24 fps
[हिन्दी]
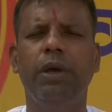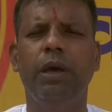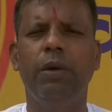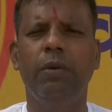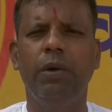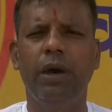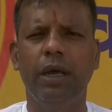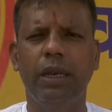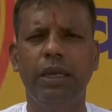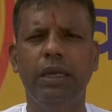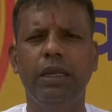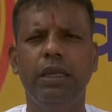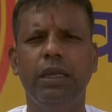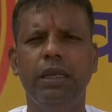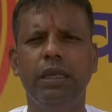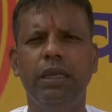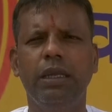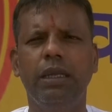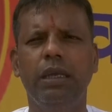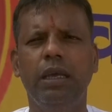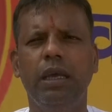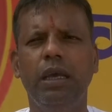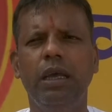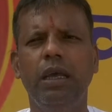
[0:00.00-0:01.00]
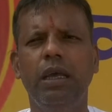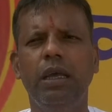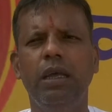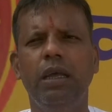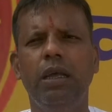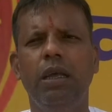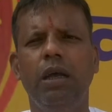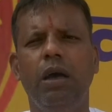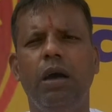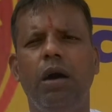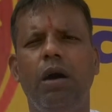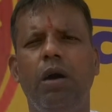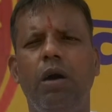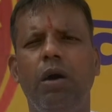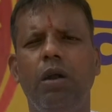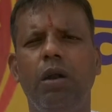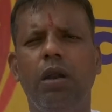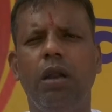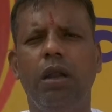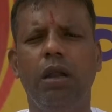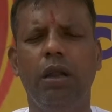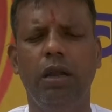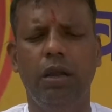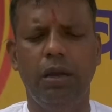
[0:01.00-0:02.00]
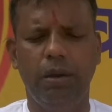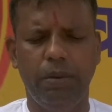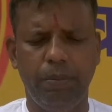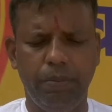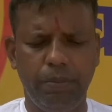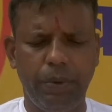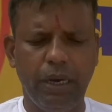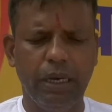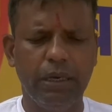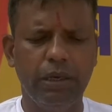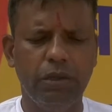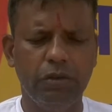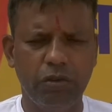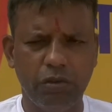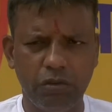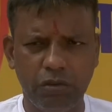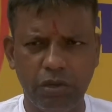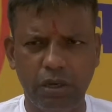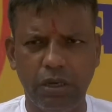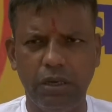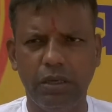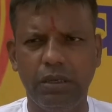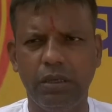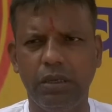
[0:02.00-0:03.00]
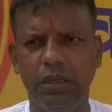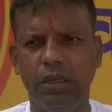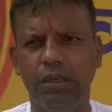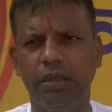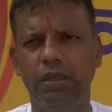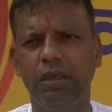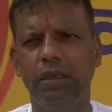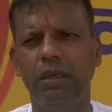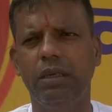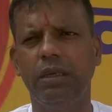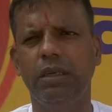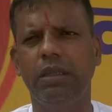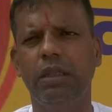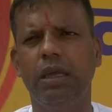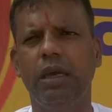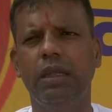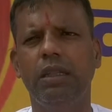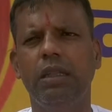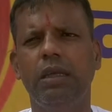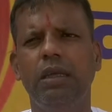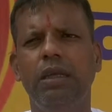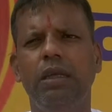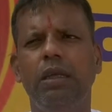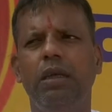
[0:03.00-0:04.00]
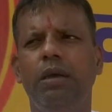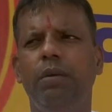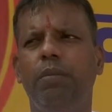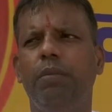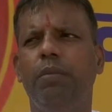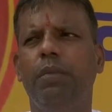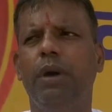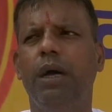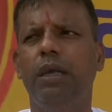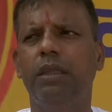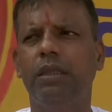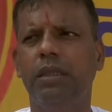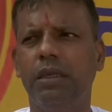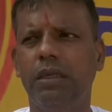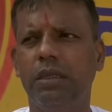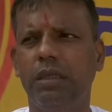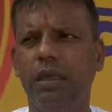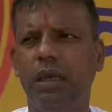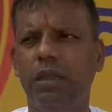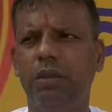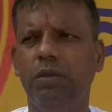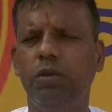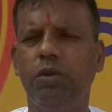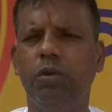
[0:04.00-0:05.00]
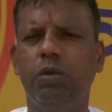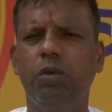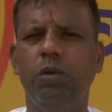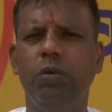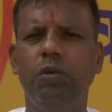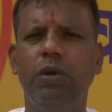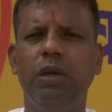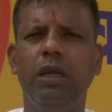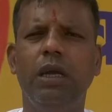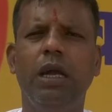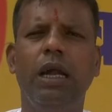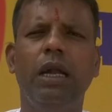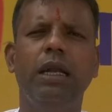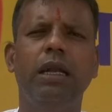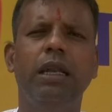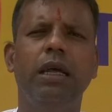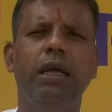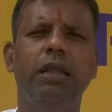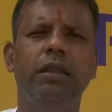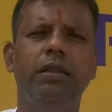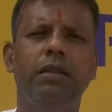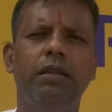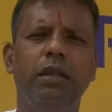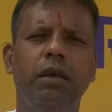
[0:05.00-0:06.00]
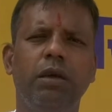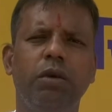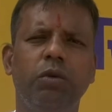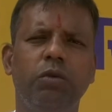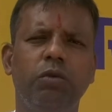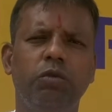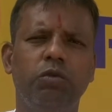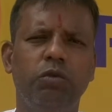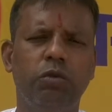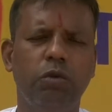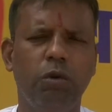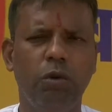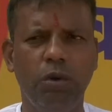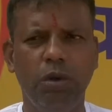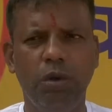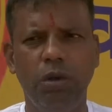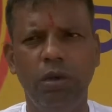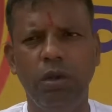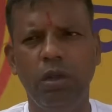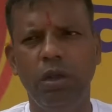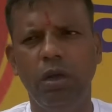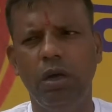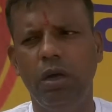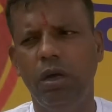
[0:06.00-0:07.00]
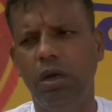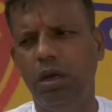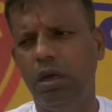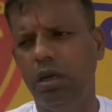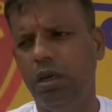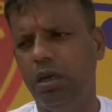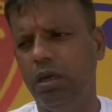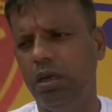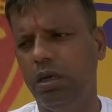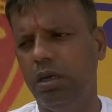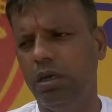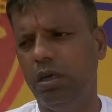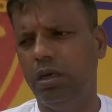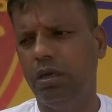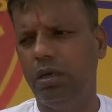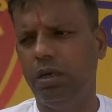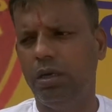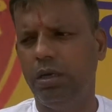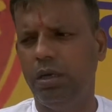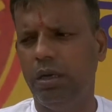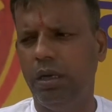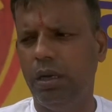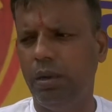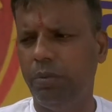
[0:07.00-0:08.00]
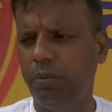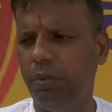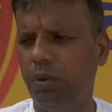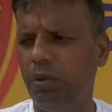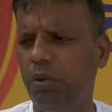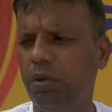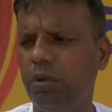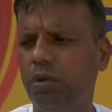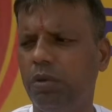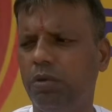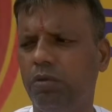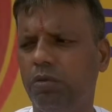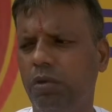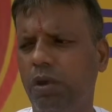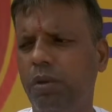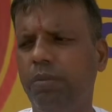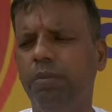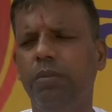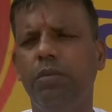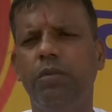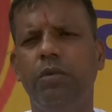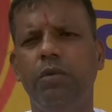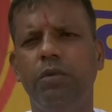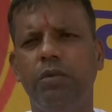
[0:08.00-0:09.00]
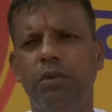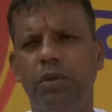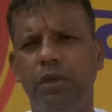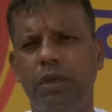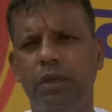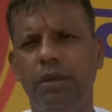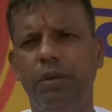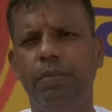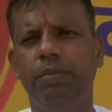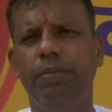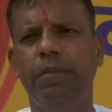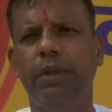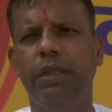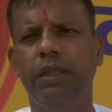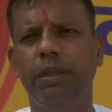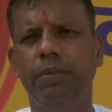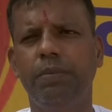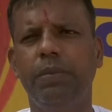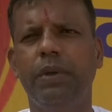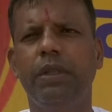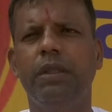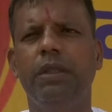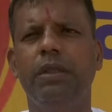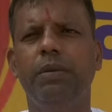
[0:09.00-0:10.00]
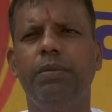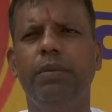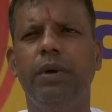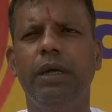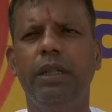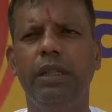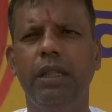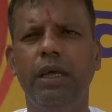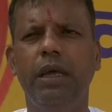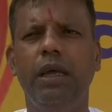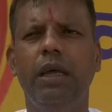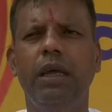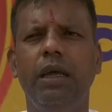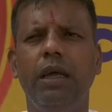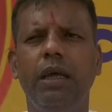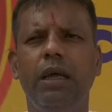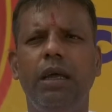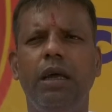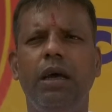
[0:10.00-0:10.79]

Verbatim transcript: व्यवहारिक नहीं है और बाकी सोशल डिस्टेंसिंग के साथ मास्क के साथ जो कोविड गाइडलाइंस हैं उसको आ, हम लोग स्वयं उसके प्रति प्रतिबद्ध हैं